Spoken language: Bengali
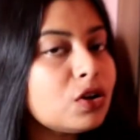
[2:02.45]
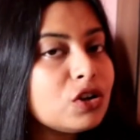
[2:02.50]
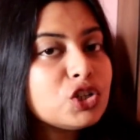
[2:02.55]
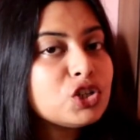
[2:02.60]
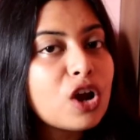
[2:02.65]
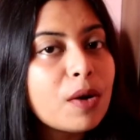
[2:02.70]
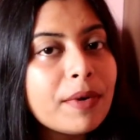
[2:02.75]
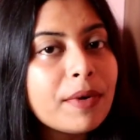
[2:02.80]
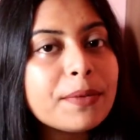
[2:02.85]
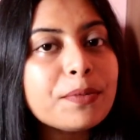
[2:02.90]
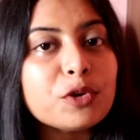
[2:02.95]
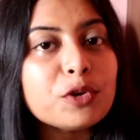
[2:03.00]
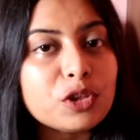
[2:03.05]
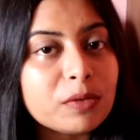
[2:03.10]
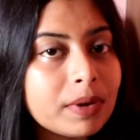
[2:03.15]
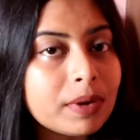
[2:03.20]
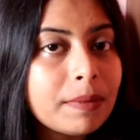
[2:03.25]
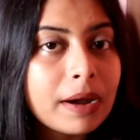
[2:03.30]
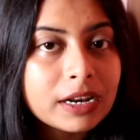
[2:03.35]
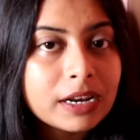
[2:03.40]
চলো সবার
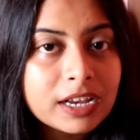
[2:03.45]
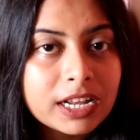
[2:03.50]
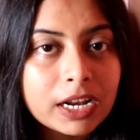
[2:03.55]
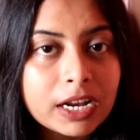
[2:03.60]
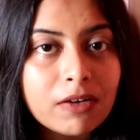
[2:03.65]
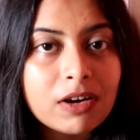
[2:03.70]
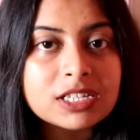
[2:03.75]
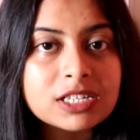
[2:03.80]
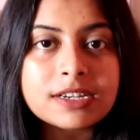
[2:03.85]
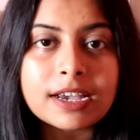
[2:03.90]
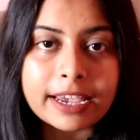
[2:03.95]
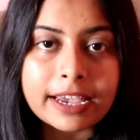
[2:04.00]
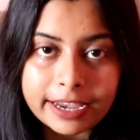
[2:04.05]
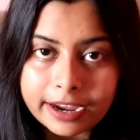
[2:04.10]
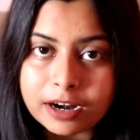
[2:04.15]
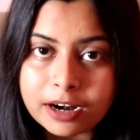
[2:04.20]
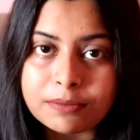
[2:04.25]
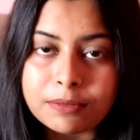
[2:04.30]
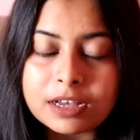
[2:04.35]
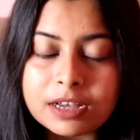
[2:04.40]
প্রথমে বানিয়ে নেওয়া যাক
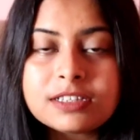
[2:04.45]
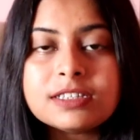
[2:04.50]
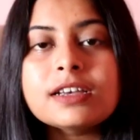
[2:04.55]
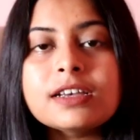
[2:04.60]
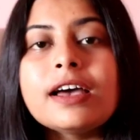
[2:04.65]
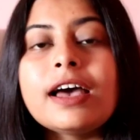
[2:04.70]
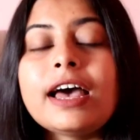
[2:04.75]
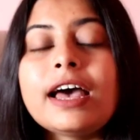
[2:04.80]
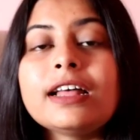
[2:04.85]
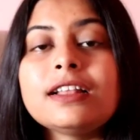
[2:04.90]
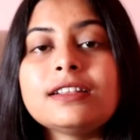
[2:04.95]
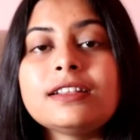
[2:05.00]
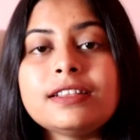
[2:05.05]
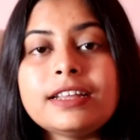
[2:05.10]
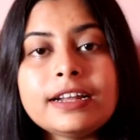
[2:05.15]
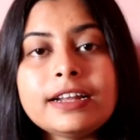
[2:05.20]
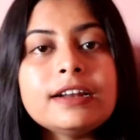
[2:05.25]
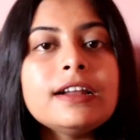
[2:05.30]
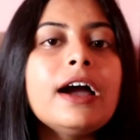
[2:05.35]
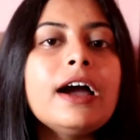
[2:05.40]
হেয়ার মাস্ক অ্যান্ড
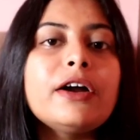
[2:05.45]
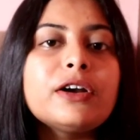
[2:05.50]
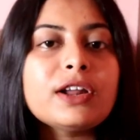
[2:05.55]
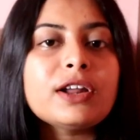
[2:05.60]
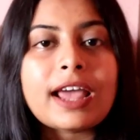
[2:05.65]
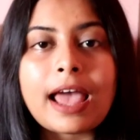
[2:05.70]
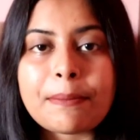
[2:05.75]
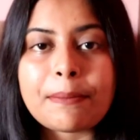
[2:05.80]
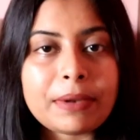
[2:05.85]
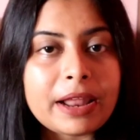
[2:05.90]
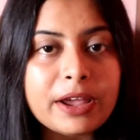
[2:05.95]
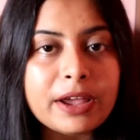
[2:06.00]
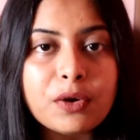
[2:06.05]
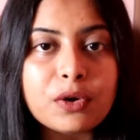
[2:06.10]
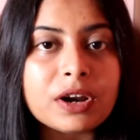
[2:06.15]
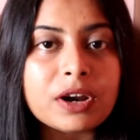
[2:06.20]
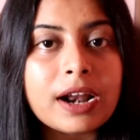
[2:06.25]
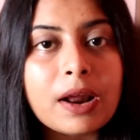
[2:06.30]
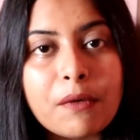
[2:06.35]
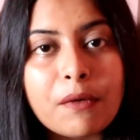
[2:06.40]
দেন ওটাকে অ্যাপ্লাই
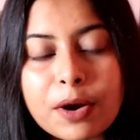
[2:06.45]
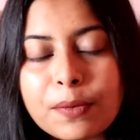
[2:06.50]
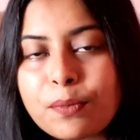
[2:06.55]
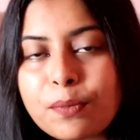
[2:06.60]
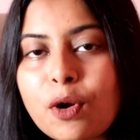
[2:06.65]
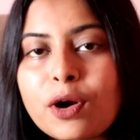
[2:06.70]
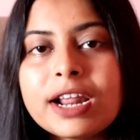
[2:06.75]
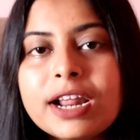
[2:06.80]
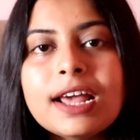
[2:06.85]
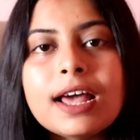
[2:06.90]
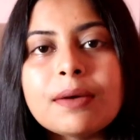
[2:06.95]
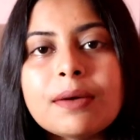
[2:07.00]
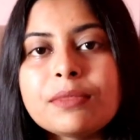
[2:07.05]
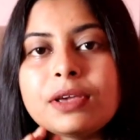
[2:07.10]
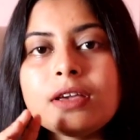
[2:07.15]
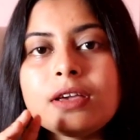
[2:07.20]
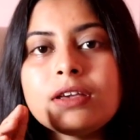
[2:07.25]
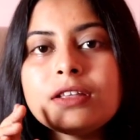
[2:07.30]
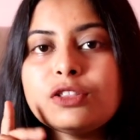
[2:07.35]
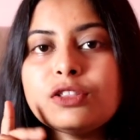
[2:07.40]
করে নেওয়ার পরে
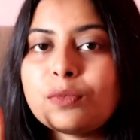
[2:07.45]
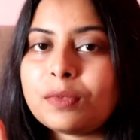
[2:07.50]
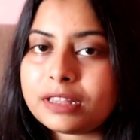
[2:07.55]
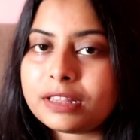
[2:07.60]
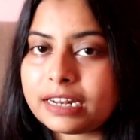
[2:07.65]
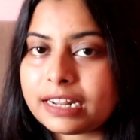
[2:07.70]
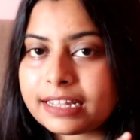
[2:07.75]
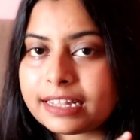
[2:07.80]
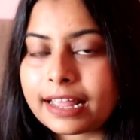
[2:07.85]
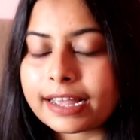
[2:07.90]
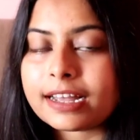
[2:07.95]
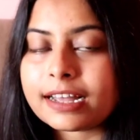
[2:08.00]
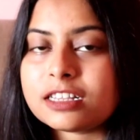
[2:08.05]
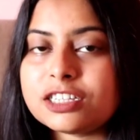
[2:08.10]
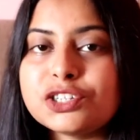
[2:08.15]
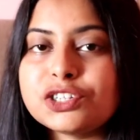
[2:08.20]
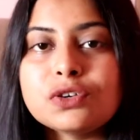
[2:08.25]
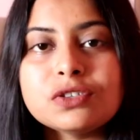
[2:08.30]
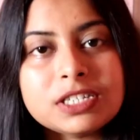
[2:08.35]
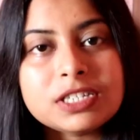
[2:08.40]
আমি তোমাদেরকে
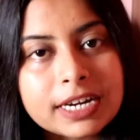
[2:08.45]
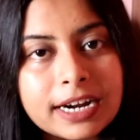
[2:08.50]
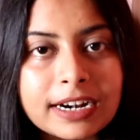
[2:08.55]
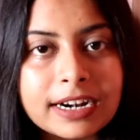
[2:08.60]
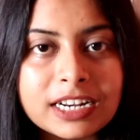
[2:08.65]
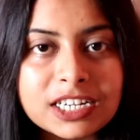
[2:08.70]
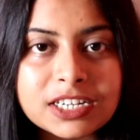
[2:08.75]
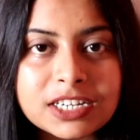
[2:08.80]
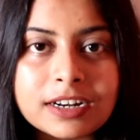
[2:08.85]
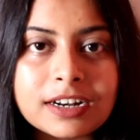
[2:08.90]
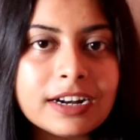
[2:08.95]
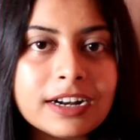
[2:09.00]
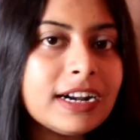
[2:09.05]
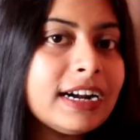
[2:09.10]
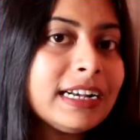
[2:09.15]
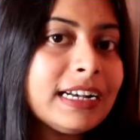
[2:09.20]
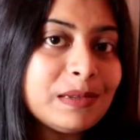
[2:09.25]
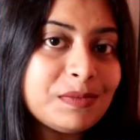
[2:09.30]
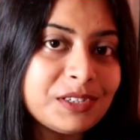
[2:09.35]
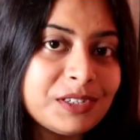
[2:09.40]
দেখাচ্ছি হচ্ছে
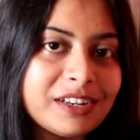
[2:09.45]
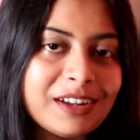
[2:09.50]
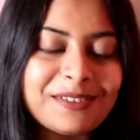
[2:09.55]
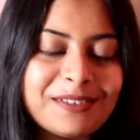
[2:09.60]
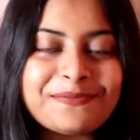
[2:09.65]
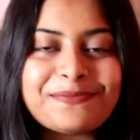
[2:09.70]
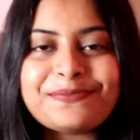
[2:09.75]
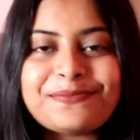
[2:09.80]
কন্ডিশনারের টিপসটা